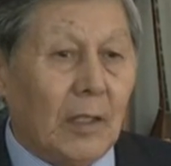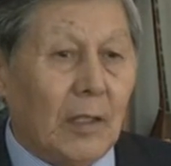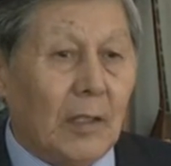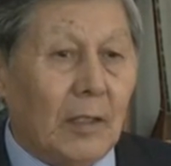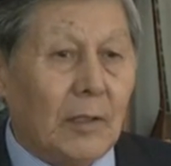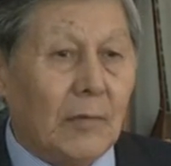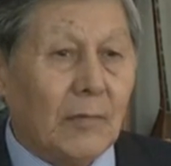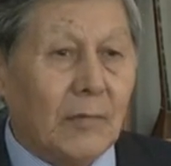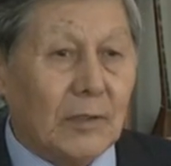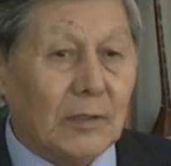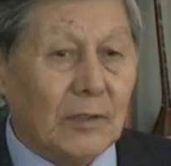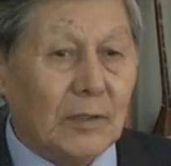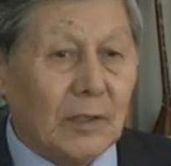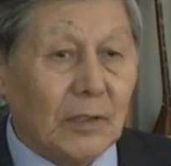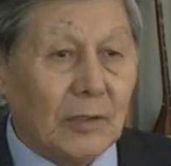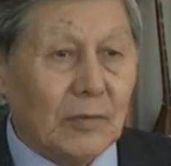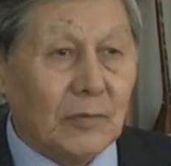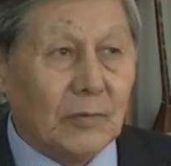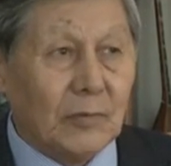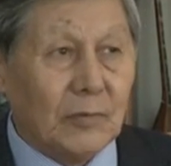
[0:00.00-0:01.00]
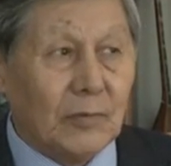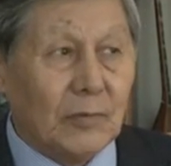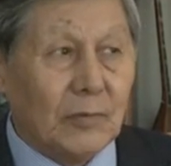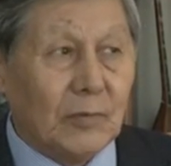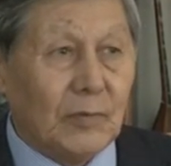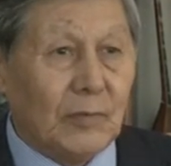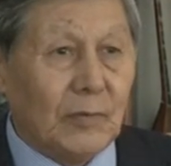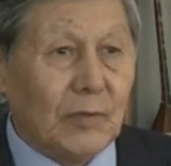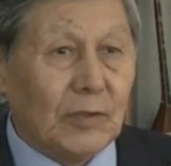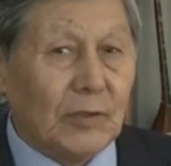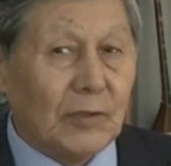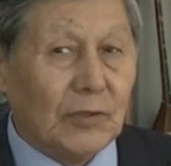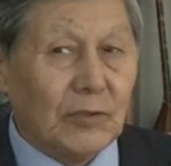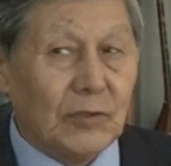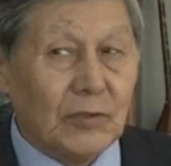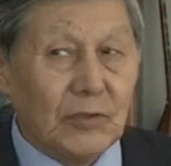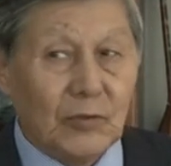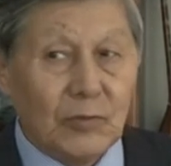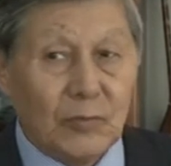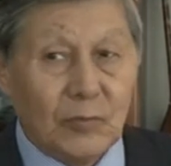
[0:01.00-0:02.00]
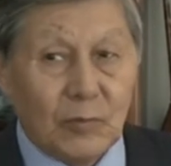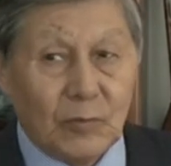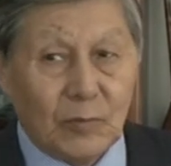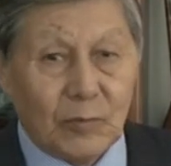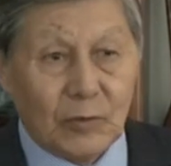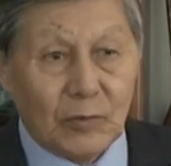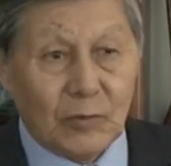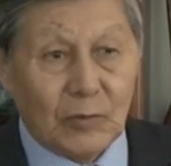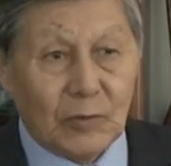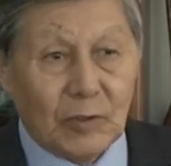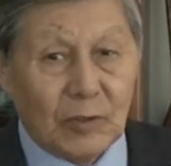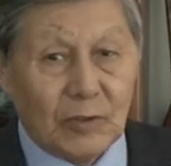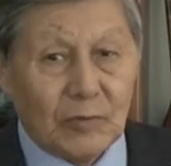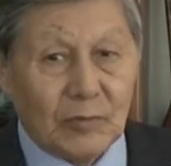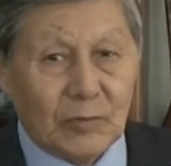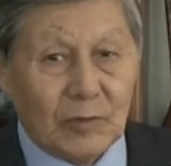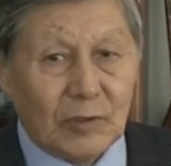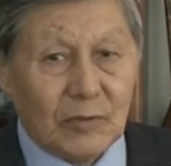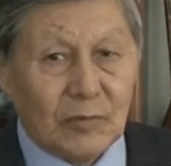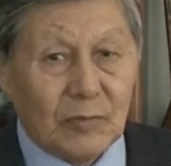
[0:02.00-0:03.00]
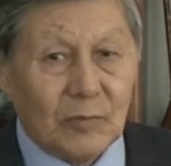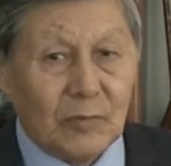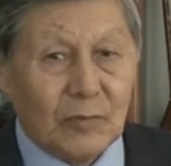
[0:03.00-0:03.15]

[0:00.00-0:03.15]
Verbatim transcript: и в конце концов, в 2007 году государством